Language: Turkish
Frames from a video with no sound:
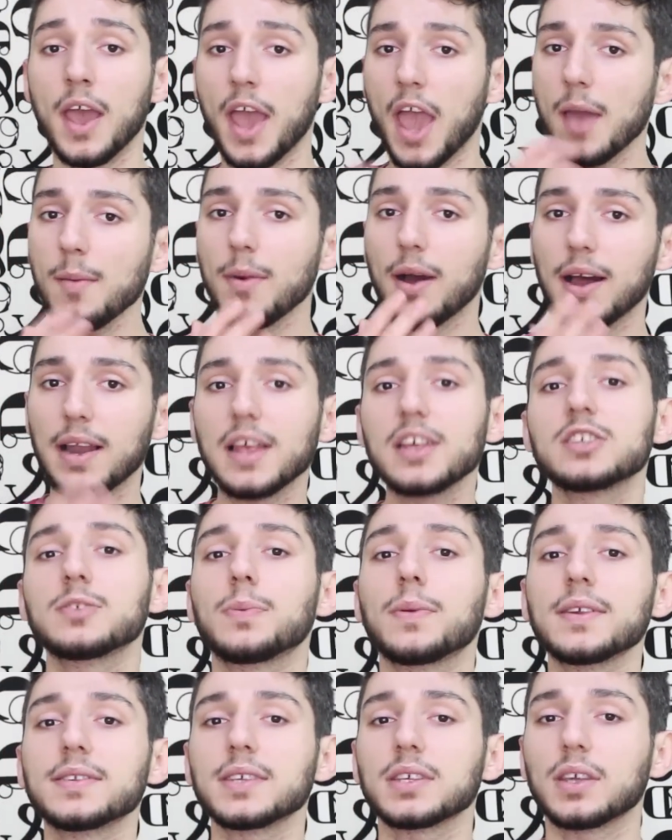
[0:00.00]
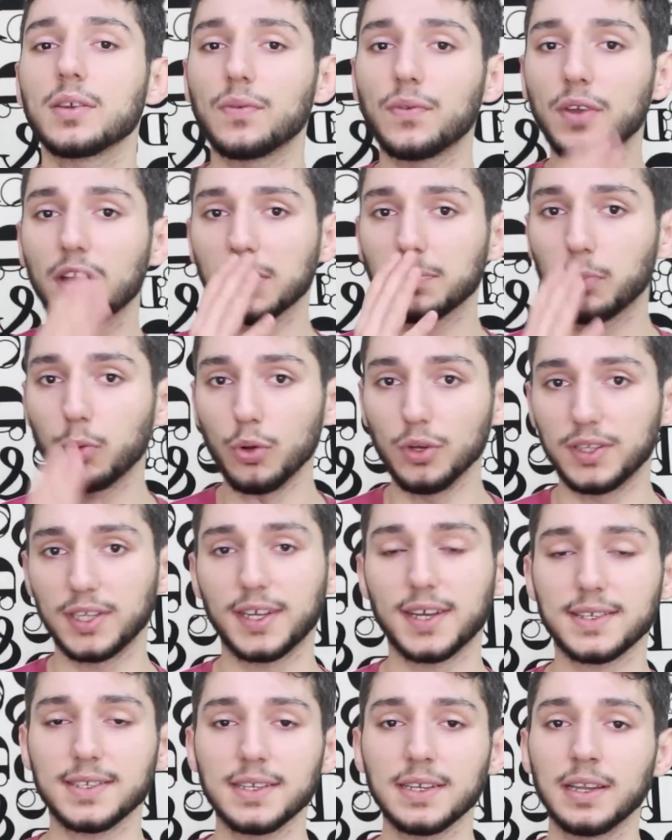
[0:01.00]
hem AliExpress'teki fiyat
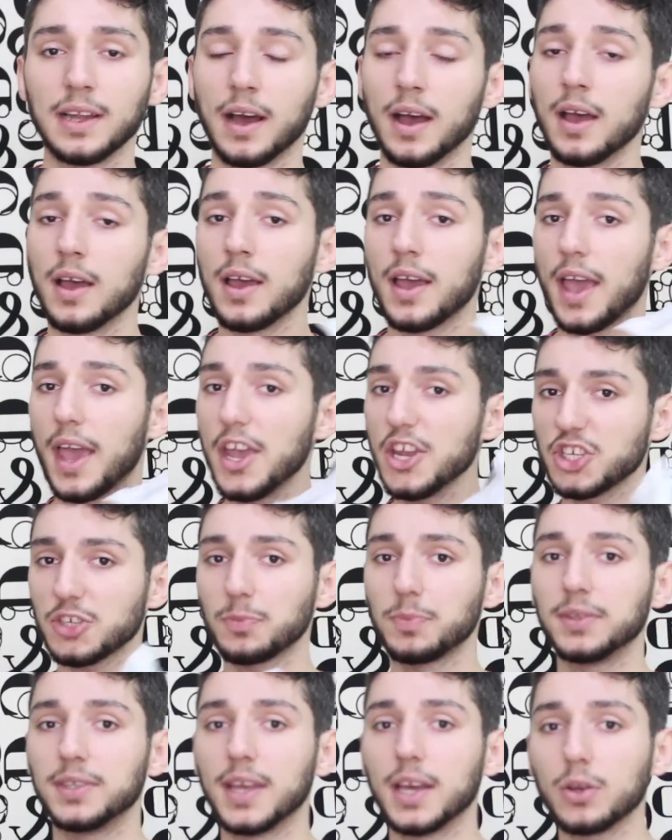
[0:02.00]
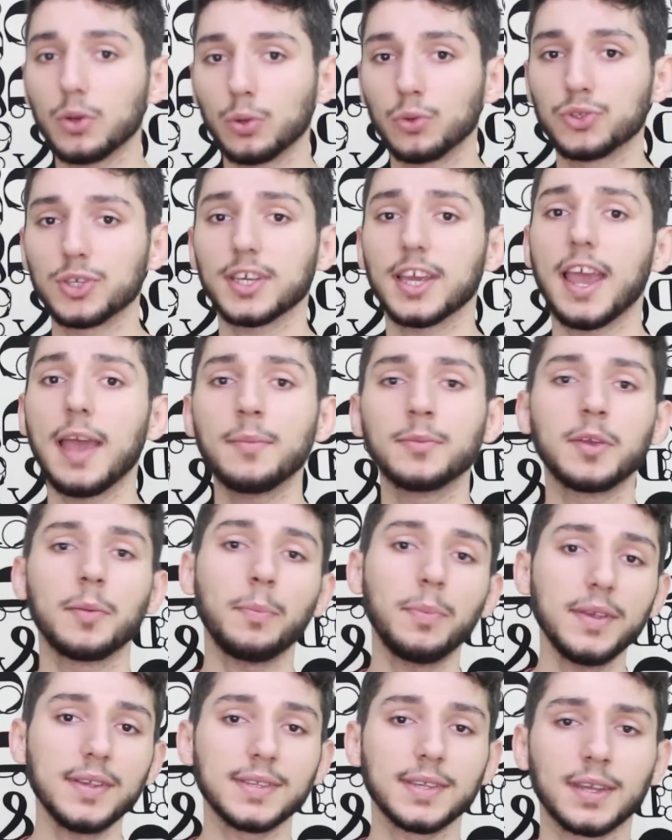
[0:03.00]
politikasıyla eş bir değer olacak hem
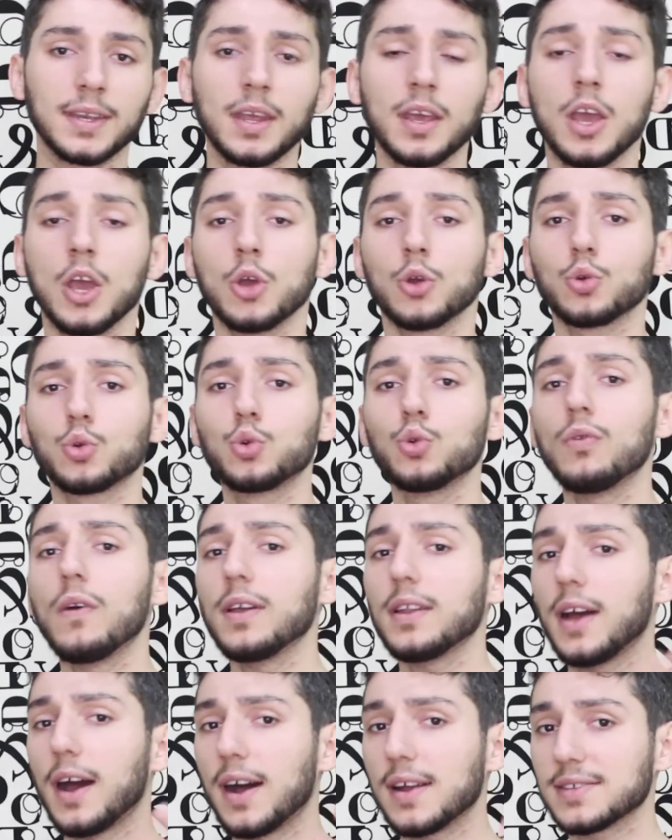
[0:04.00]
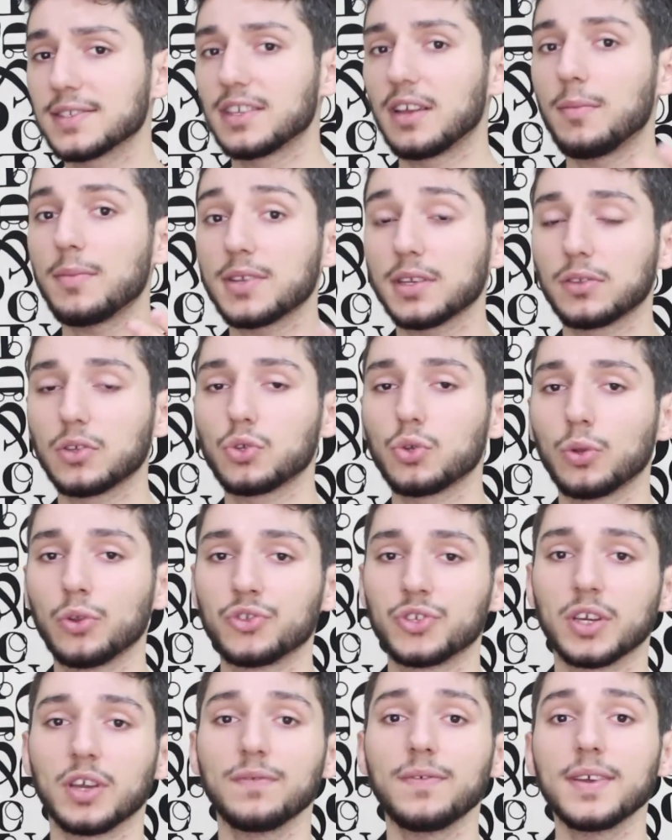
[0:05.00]
de bizlere güven arz eden bir satış
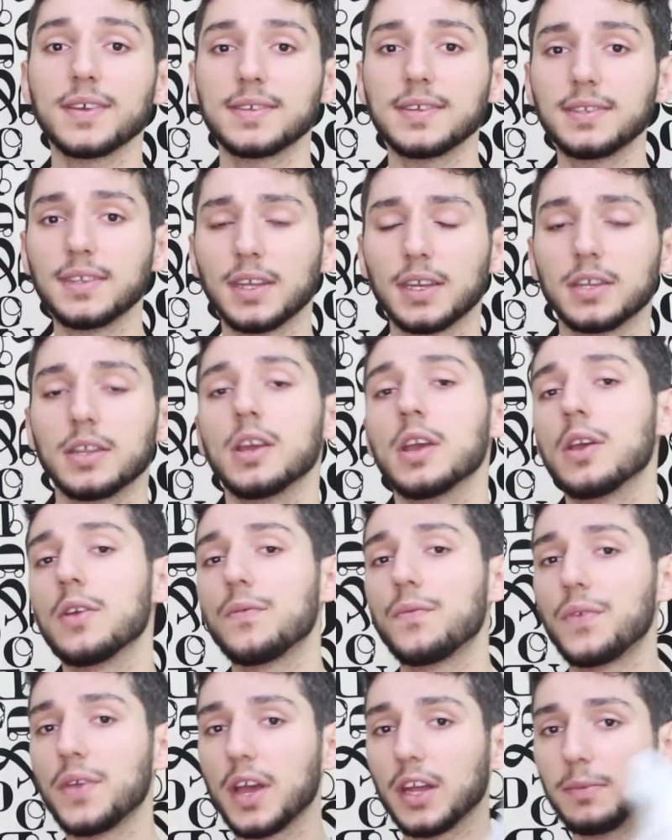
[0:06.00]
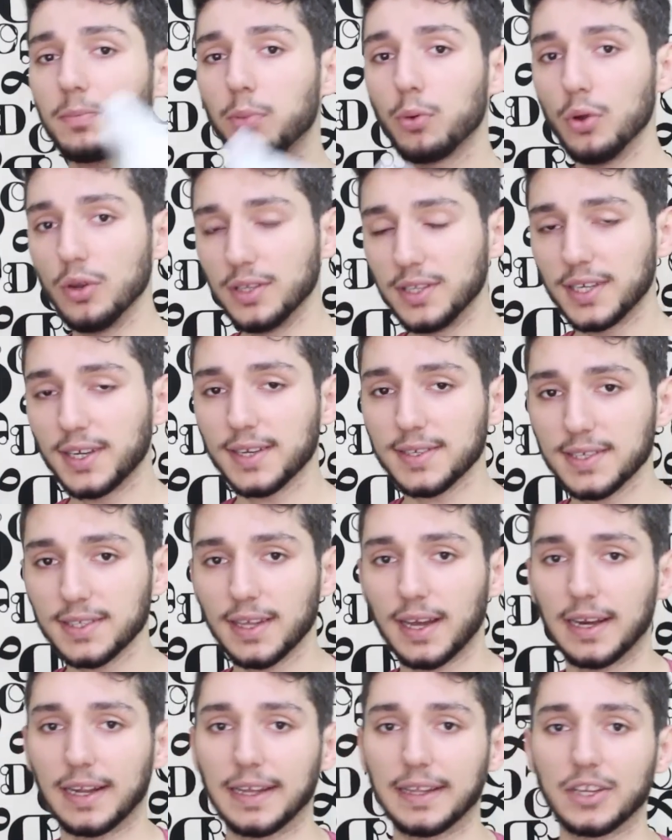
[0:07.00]
olacak ve sitenin fiyat politikası
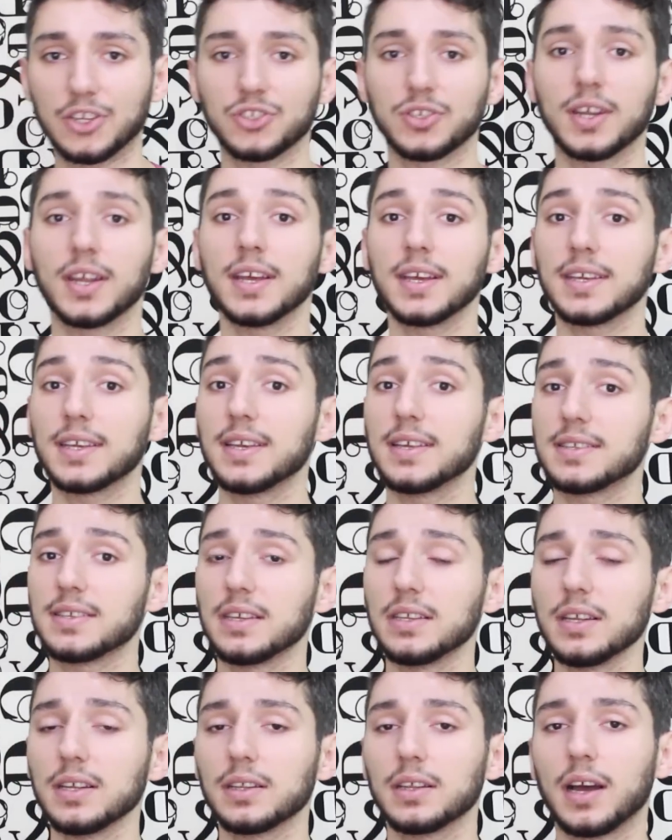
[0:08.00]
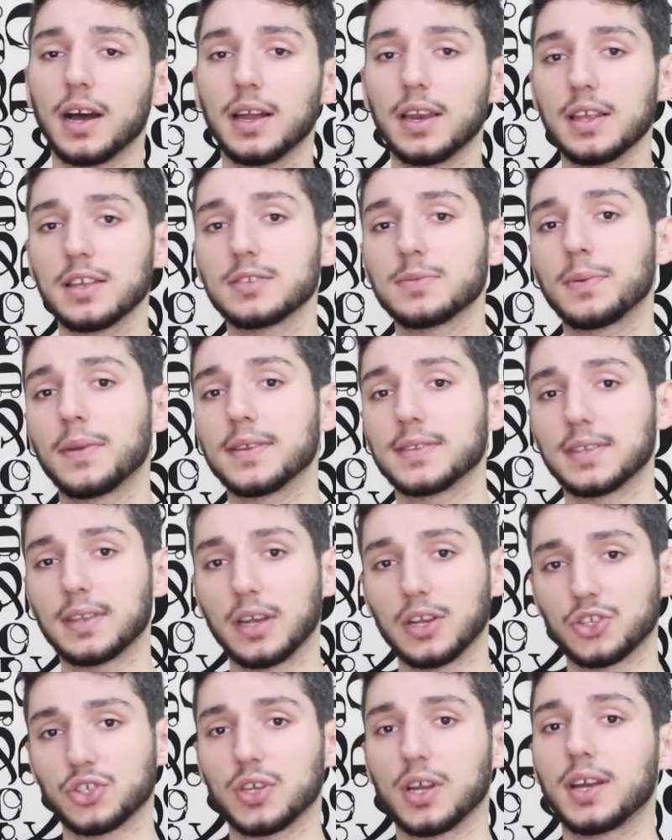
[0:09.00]
da arkadaşlar kesinlikle AliExpress'ten
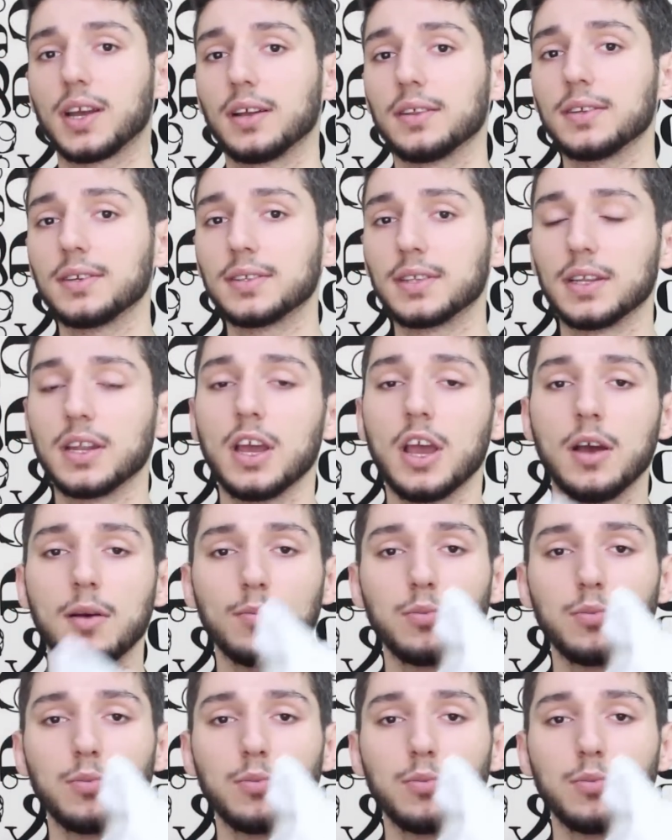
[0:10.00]
aşağı kalır değil.